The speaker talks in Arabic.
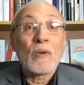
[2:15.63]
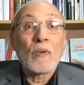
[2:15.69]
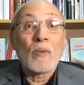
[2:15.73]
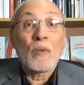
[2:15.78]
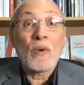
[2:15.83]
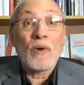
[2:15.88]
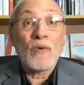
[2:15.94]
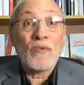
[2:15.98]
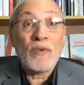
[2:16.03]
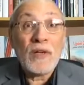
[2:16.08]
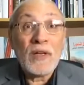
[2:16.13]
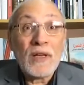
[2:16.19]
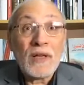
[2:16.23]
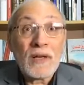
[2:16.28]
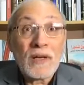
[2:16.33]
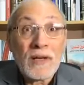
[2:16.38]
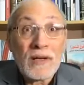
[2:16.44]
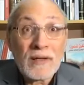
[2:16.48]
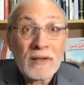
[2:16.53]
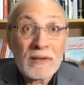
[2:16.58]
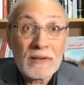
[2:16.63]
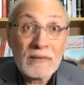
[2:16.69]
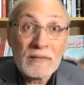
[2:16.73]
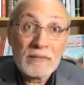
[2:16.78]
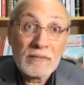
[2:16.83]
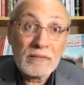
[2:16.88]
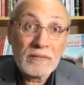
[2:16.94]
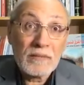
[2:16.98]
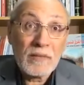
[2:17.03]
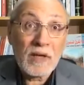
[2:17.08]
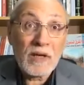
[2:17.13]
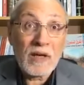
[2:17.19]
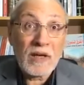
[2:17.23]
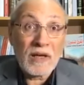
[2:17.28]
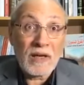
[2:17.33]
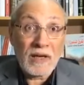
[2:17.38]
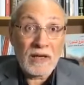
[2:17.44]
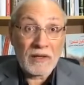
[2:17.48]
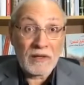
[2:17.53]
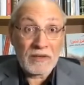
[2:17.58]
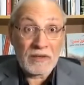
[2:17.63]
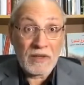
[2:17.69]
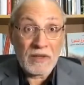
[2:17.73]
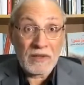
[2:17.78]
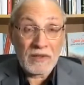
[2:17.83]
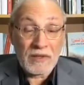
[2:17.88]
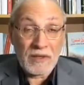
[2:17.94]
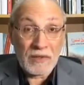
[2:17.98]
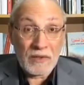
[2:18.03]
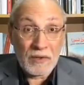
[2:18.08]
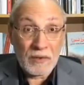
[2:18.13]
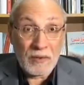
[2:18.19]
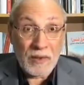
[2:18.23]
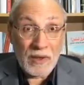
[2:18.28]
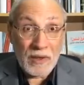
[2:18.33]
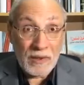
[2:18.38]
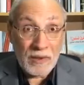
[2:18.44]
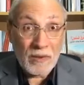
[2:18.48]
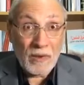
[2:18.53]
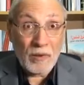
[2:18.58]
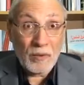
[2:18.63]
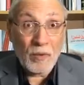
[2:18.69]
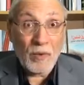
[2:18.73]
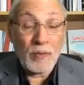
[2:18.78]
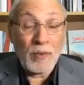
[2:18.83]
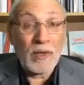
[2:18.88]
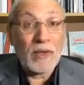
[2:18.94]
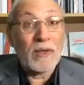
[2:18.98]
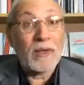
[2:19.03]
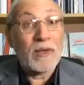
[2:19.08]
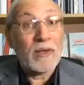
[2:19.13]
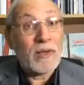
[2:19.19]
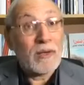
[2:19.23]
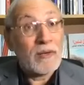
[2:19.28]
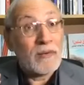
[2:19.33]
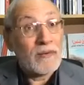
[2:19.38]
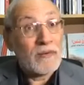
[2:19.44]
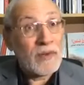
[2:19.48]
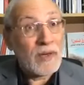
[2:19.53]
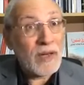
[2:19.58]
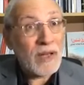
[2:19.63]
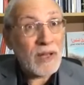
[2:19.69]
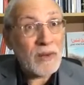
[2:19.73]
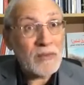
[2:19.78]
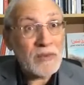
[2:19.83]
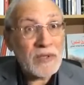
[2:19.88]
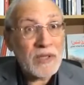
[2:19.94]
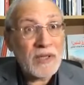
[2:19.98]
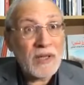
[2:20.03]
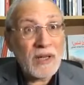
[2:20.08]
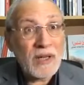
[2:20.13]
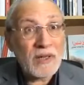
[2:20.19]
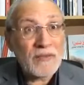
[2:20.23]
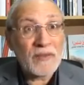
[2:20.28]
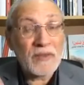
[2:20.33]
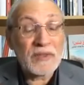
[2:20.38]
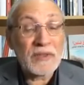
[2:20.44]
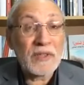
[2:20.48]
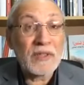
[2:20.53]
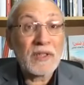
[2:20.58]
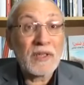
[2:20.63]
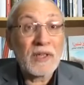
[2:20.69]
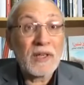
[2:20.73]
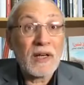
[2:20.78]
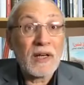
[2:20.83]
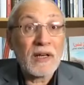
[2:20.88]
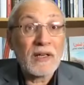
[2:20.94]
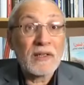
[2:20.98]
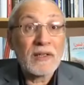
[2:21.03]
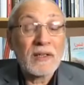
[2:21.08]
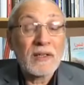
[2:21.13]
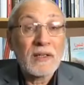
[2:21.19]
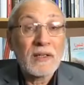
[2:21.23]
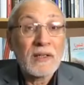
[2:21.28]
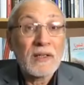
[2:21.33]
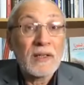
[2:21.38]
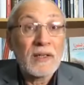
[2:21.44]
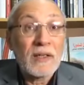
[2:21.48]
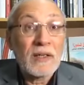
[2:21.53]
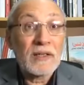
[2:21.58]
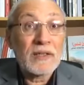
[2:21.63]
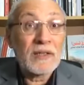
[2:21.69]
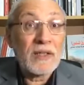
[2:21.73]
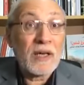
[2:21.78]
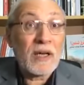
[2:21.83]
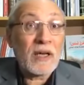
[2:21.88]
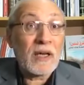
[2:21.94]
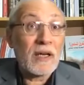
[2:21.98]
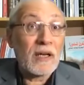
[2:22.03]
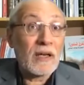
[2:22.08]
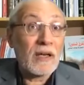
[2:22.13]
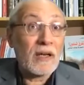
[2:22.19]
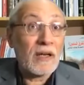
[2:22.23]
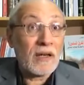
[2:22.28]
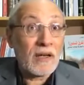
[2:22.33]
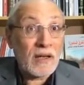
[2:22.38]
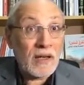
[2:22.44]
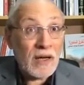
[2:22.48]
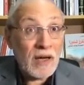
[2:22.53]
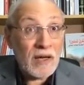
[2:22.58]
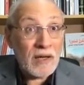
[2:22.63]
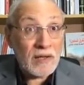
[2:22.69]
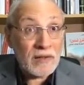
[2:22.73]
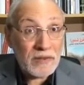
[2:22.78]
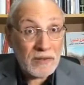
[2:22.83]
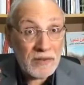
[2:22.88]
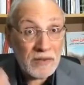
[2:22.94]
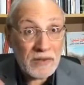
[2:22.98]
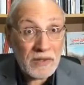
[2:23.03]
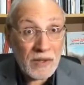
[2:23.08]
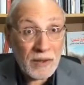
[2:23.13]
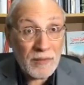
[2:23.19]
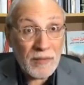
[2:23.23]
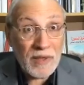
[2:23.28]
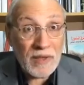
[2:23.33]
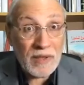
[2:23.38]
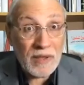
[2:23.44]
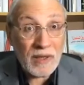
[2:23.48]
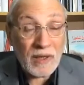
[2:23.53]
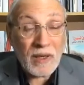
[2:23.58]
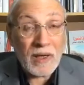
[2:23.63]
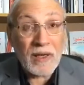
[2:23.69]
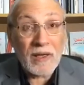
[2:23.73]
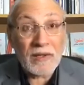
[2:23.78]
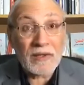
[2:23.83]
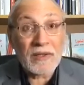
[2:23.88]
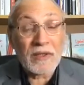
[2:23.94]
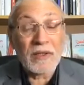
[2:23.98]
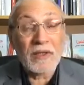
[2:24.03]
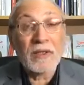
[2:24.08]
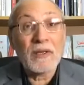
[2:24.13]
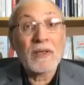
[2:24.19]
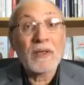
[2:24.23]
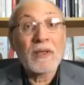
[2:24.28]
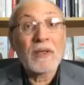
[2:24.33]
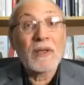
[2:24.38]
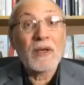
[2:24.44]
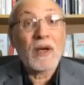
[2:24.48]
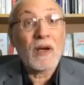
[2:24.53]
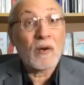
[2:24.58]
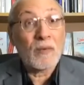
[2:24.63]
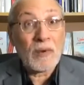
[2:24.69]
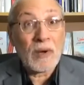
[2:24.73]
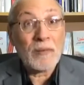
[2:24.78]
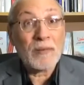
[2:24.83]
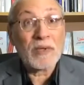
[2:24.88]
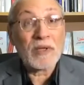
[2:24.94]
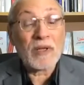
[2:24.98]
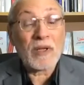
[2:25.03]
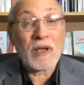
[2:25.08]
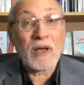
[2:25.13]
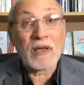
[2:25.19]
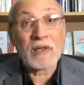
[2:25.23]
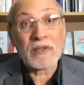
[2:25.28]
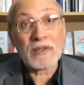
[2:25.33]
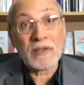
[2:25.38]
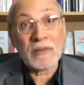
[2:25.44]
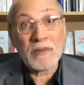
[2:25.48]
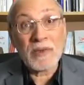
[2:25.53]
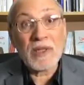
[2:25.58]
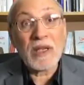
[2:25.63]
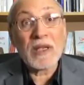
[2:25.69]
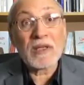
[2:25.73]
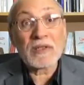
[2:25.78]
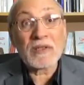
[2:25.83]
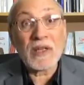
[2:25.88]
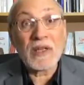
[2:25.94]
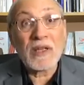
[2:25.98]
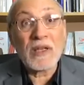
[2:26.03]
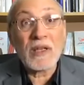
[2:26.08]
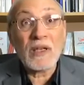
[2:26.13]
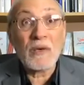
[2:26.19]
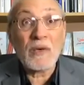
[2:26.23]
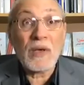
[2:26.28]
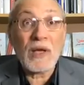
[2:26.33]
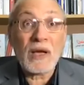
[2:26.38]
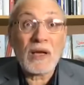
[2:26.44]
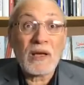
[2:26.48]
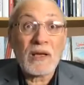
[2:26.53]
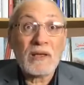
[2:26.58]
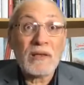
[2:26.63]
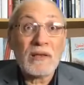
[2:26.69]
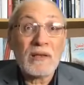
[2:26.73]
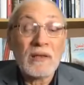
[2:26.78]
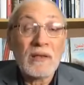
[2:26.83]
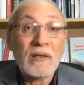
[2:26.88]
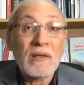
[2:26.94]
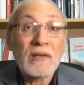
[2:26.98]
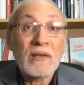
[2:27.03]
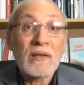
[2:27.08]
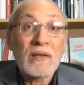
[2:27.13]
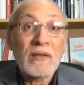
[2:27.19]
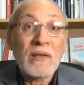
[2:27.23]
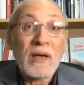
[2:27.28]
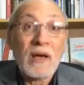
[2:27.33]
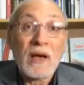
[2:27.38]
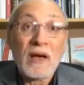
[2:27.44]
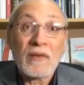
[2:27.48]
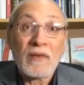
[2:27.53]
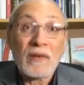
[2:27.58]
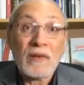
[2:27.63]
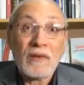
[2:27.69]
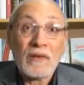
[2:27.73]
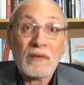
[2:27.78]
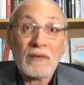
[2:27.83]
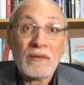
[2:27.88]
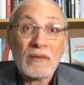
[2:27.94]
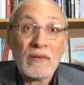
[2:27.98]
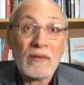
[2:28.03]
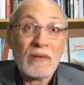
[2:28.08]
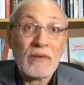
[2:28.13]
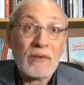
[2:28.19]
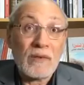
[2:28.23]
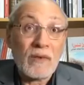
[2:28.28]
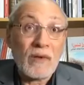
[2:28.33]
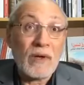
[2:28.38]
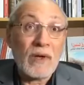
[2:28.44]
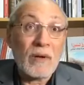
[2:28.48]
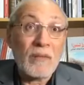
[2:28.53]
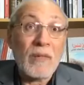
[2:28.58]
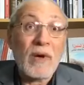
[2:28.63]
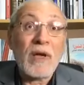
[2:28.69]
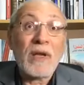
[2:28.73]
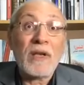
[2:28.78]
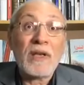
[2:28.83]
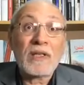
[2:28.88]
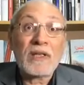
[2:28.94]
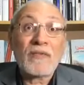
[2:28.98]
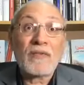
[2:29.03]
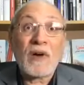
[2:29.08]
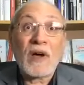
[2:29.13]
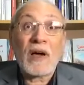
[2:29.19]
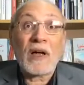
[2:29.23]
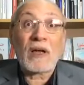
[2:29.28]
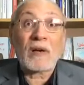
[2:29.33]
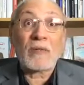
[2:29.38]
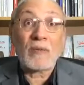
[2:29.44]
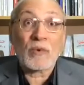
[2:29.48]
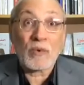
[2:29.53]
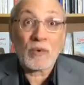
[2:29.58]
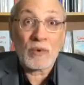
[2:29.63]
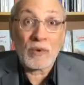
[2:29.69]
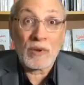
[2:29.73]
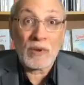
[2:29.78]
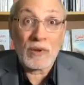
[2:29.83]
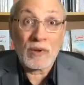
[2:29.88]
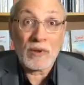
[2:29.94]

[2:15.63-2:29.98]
وفي العراق ما كان أحد يصلي صلاة الجمعة عموما في الخمسينات في الستينات الشيخ الخالصي الشيخ مهدي الخالصي أو محمد الخالصي بدأ يصلي ولكن ايضا علماء النجف حاربوا